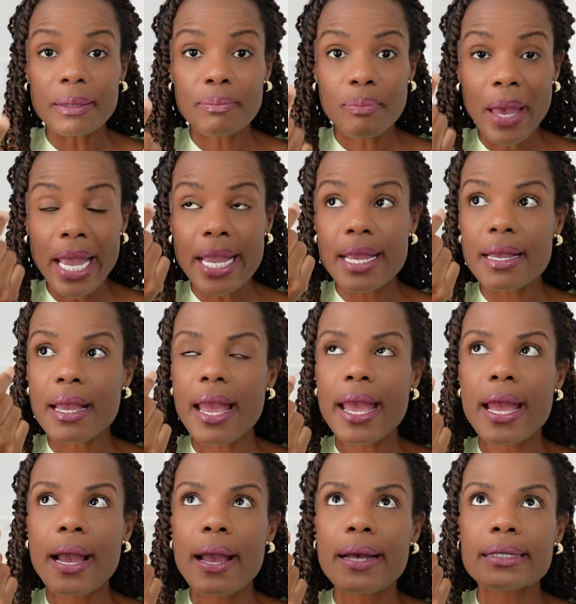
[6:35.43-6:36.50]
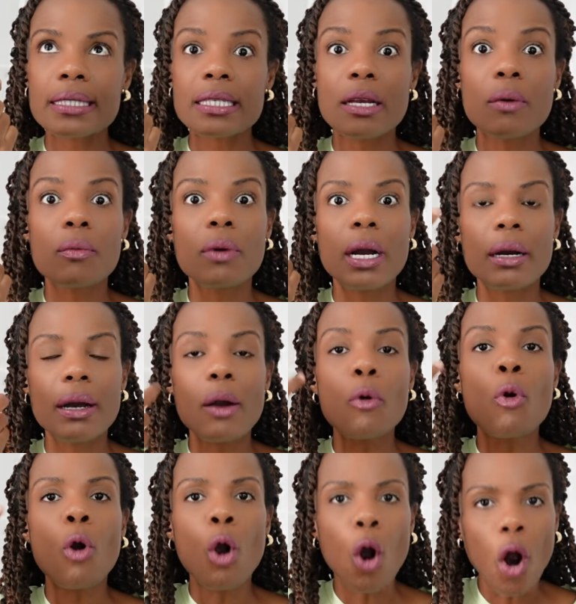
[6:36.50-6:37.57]
bem, é, é assim, é, um, é, é, o
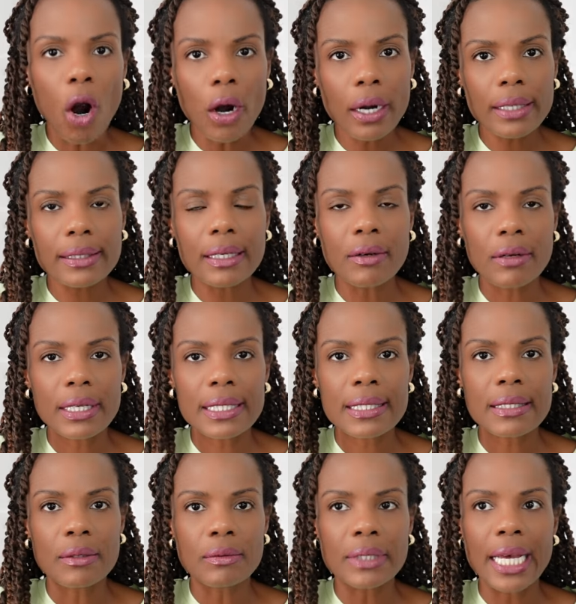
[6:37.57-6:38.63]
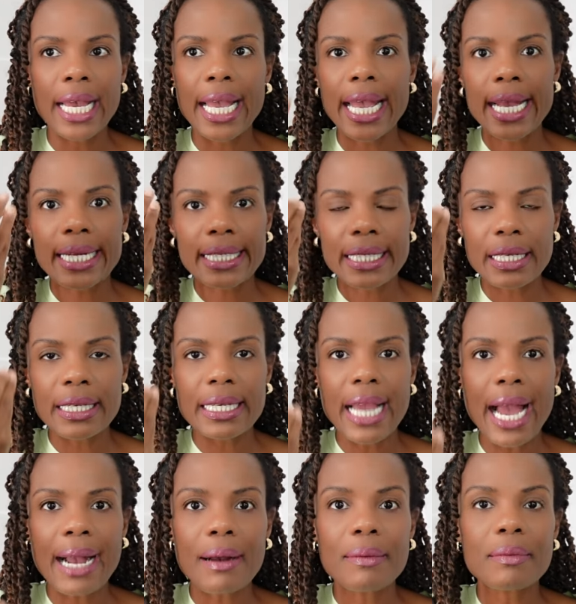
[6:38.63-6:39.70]
core da coleção, né? É ali
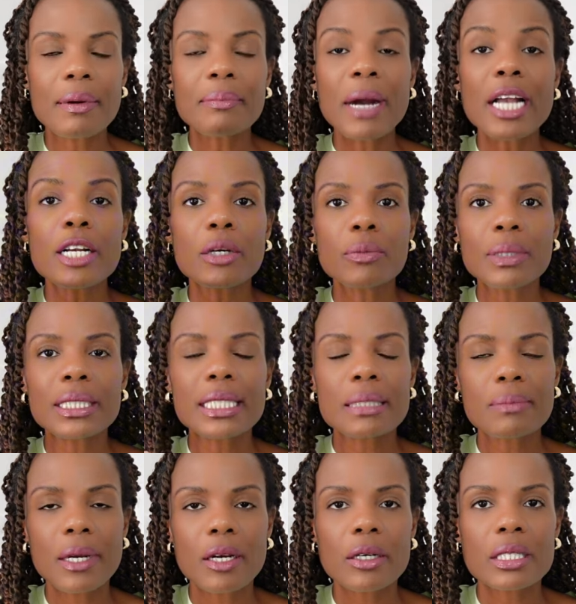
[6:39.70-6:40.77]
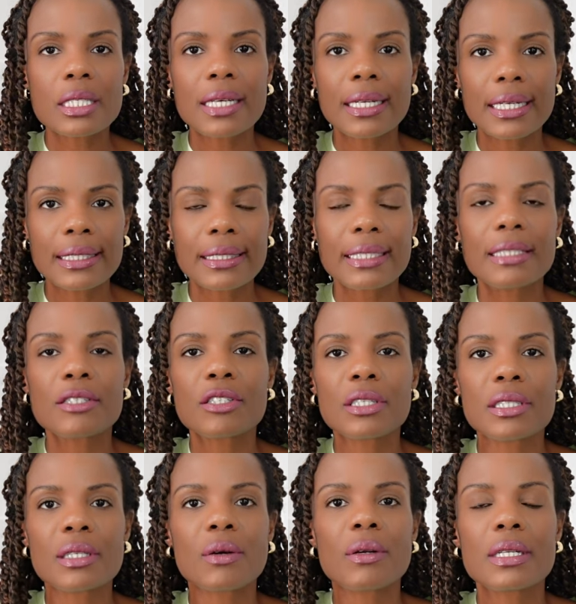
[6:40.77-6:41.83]
a, a uma das maiores
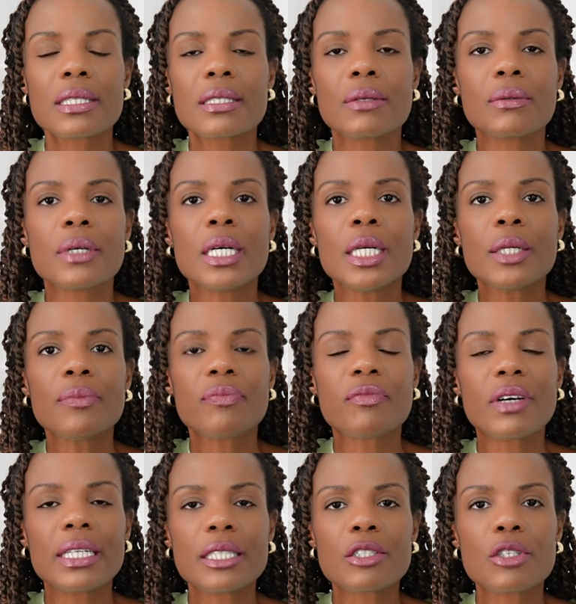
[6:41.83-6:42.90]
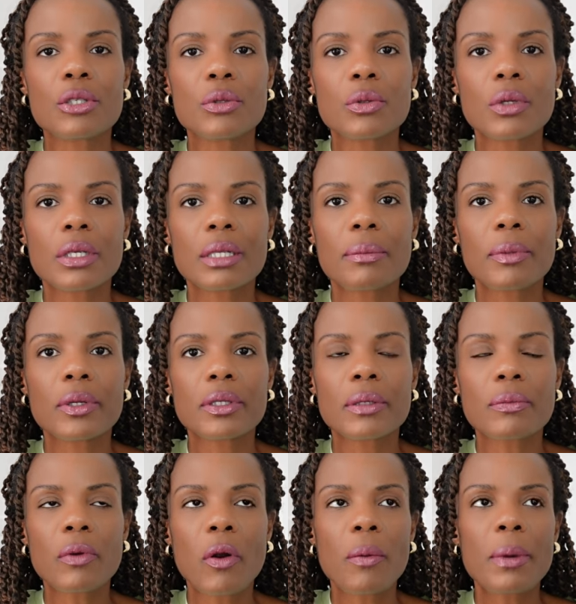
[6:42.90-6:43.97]
características da coleção Valentino Donna Born
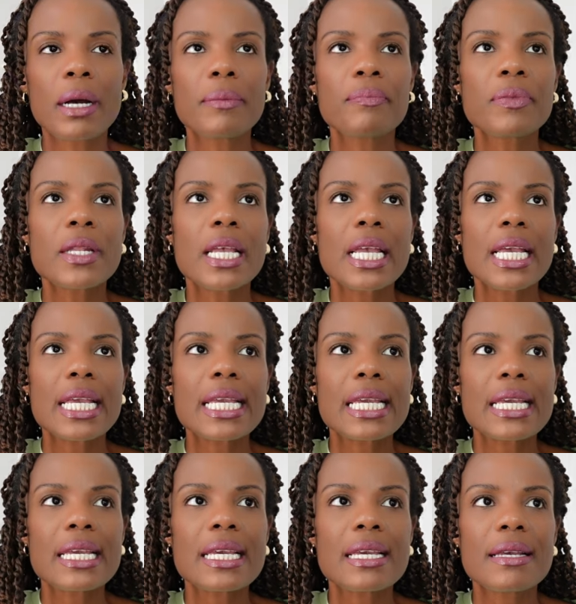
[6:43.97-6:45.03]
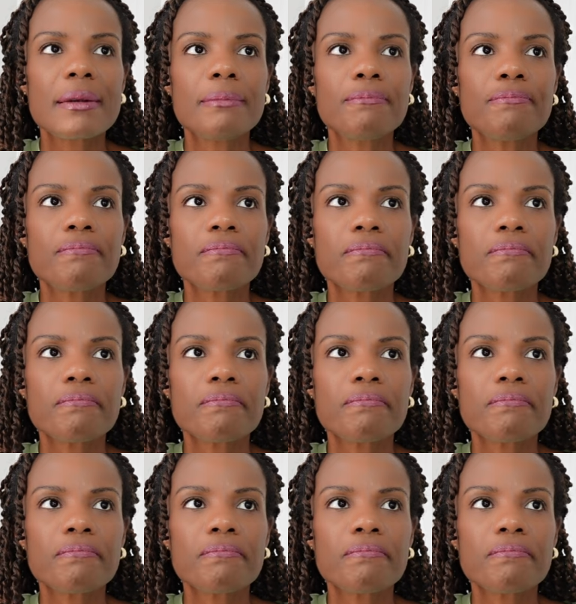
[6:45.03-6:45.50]
Roma e...